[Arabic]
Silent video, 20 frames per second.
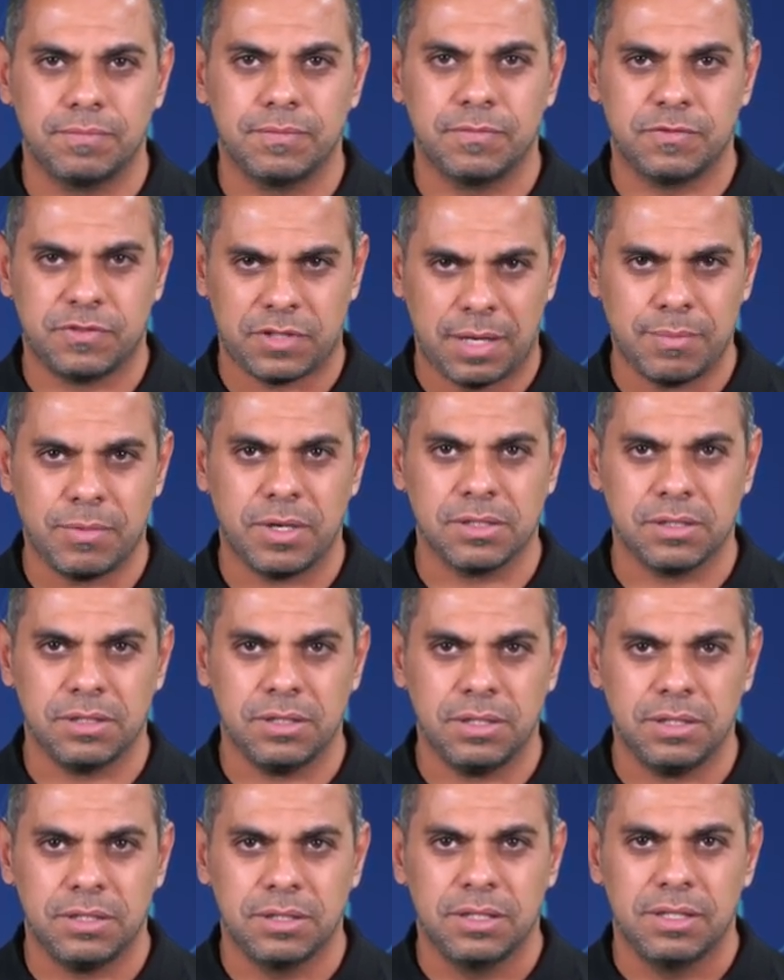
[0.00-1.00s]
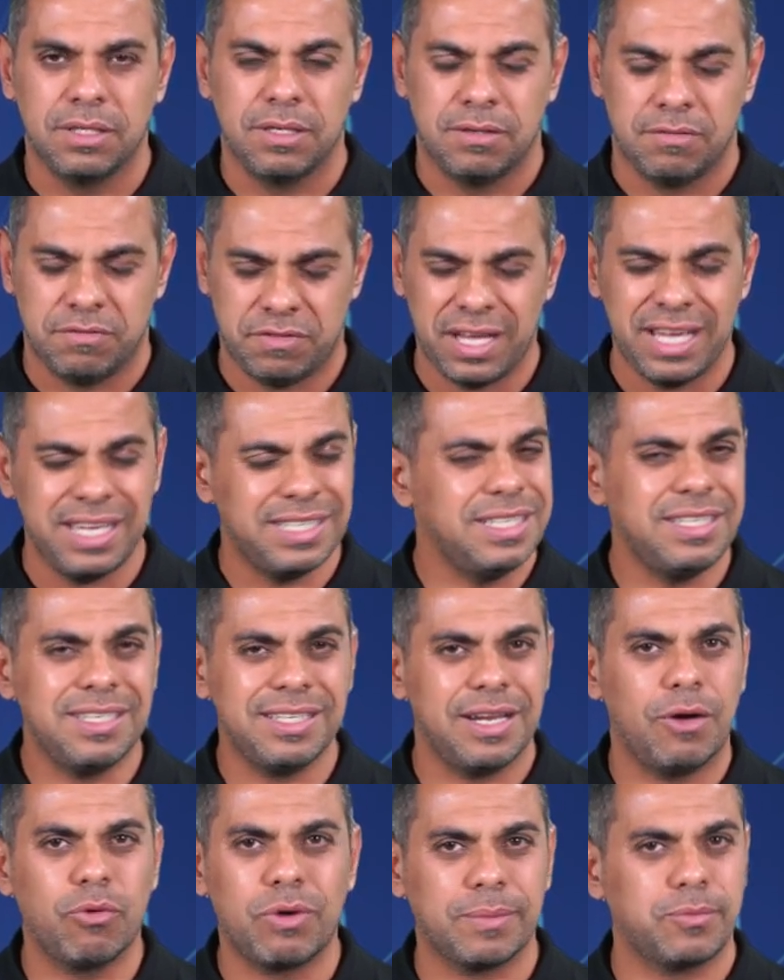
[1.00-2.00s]
فاهم قصدي فهي دي
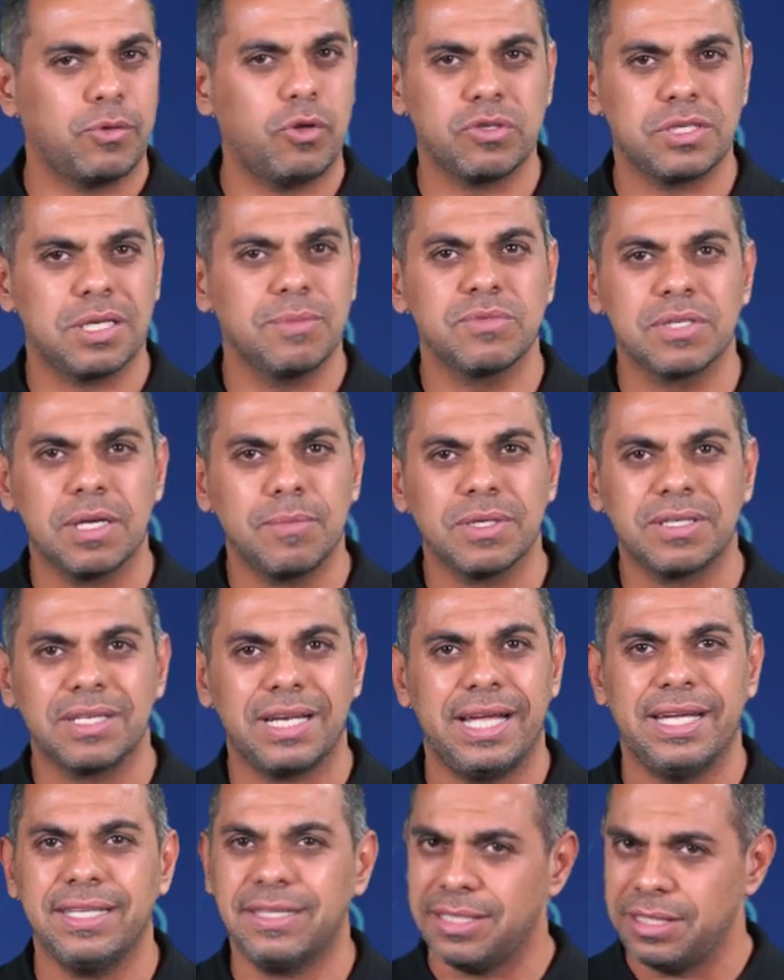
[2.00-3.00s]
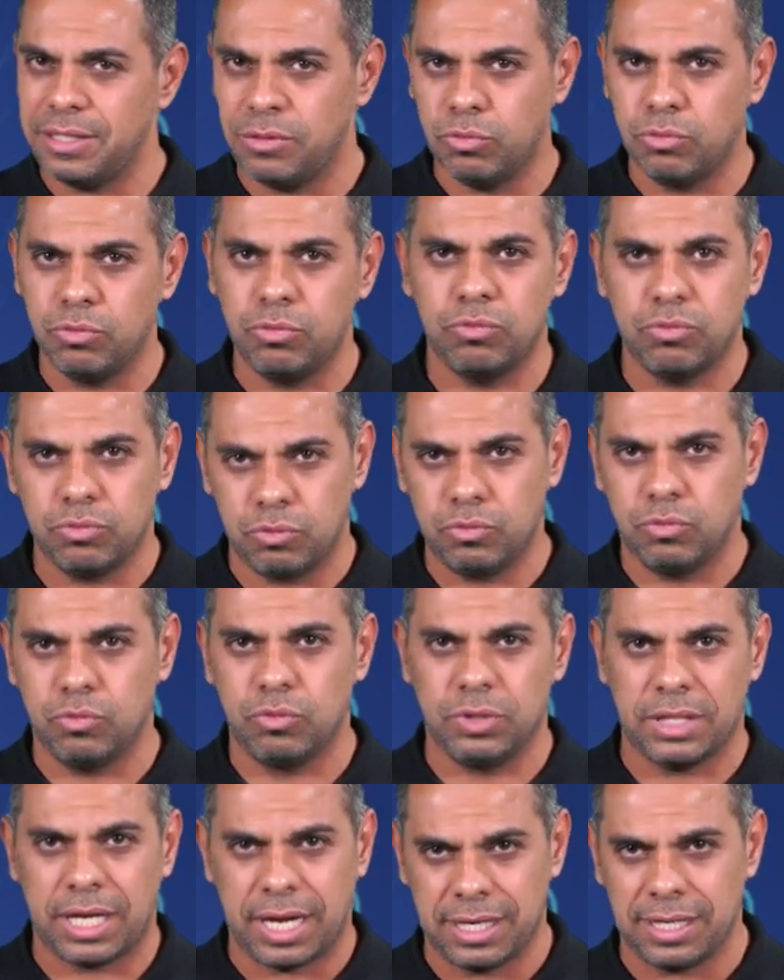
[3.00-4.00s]
لو كابتن حسام ظبط الحته دي
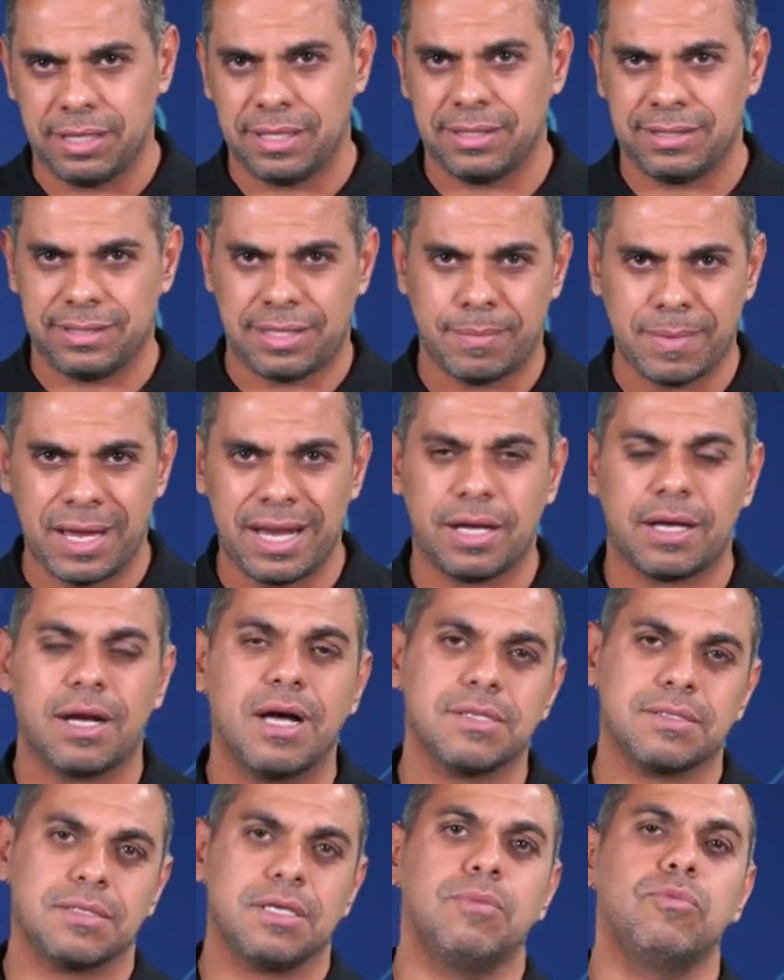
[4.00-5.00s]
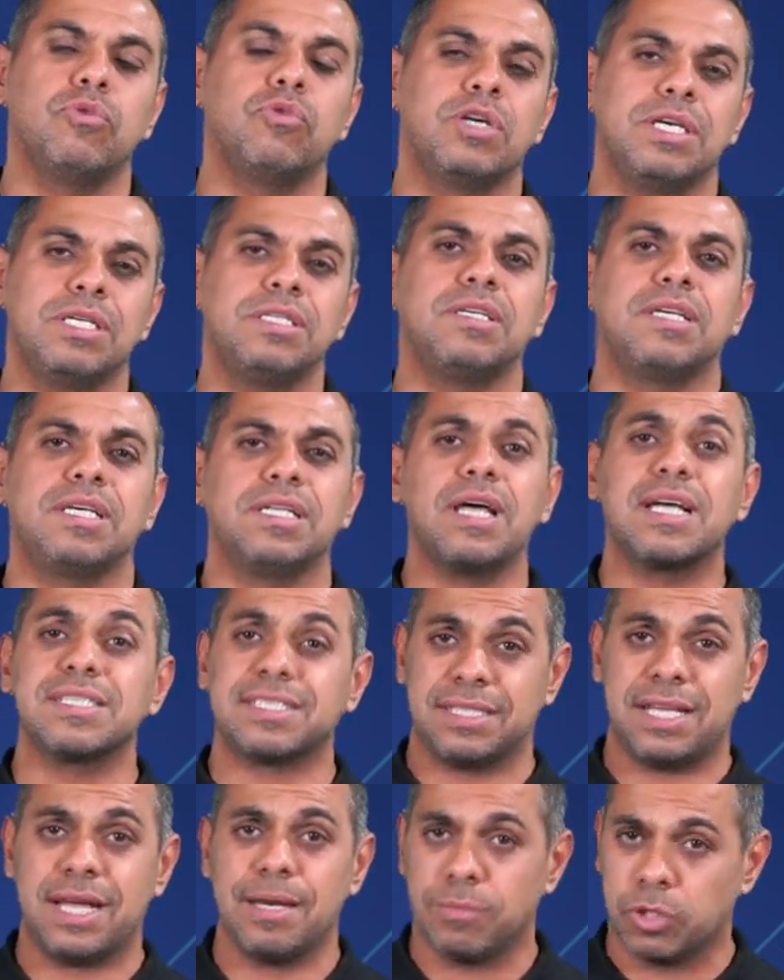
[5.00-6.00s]
ويعني تمالك اعصابه وهدي كده
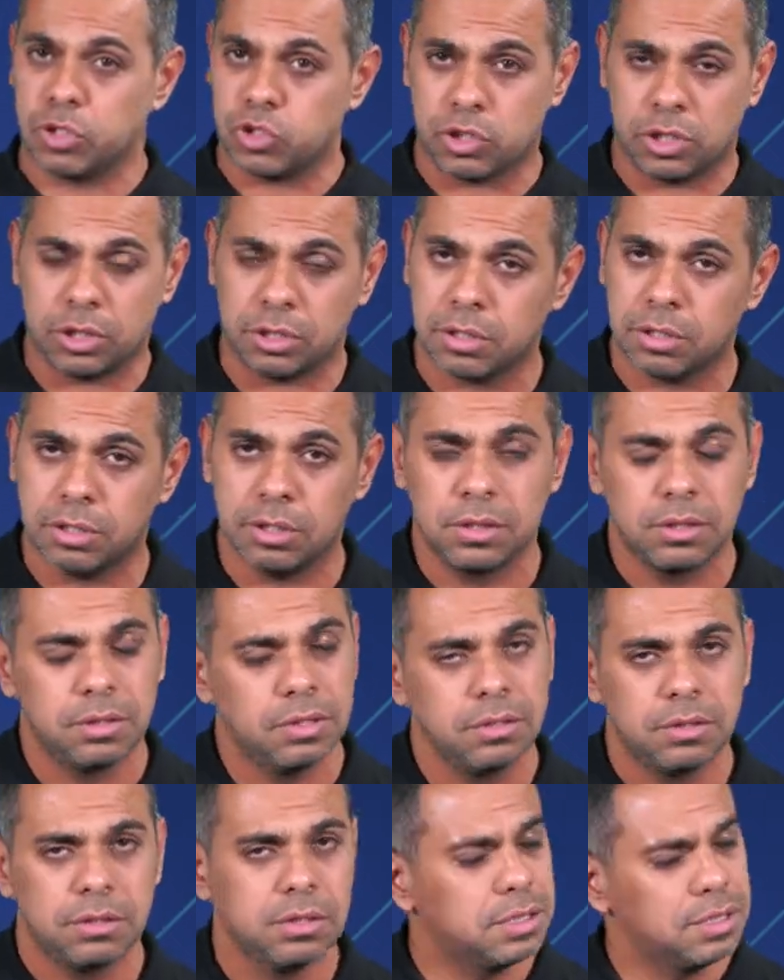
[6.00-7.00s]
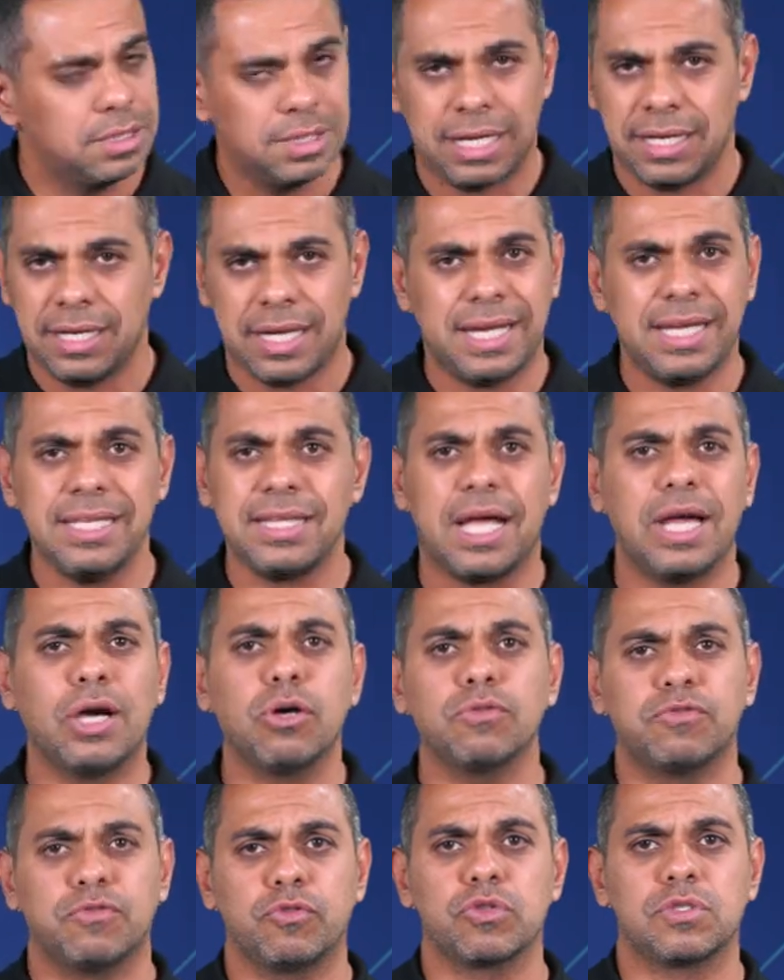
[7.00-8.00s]
اثناء الماتشات يعني اكيد
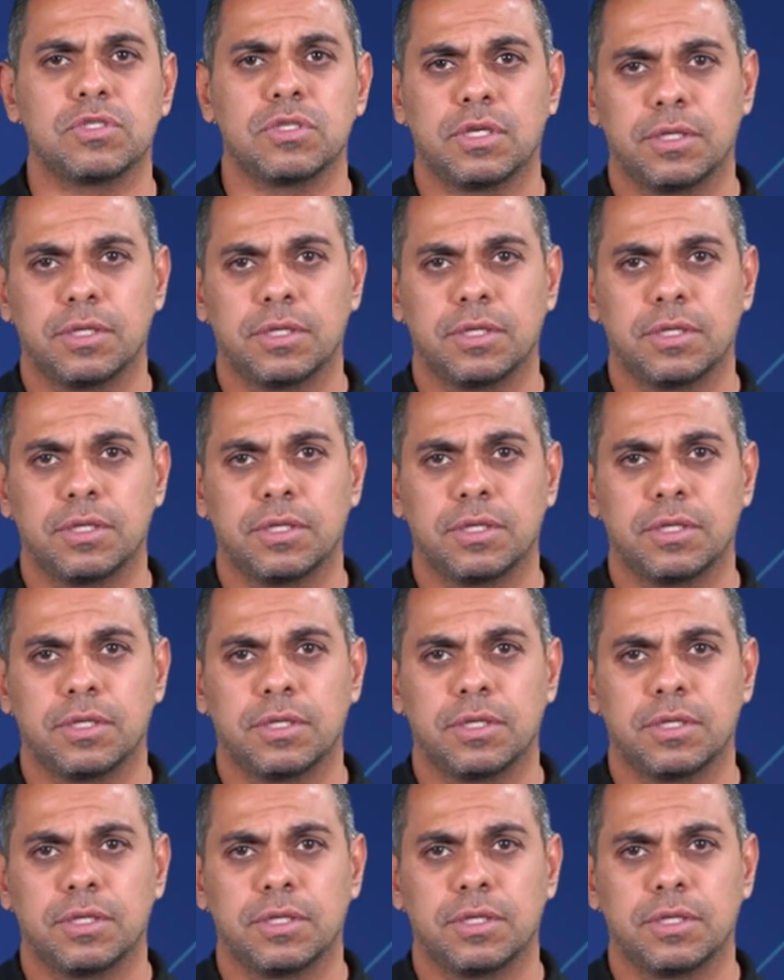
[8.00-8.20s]
هياخد فرصه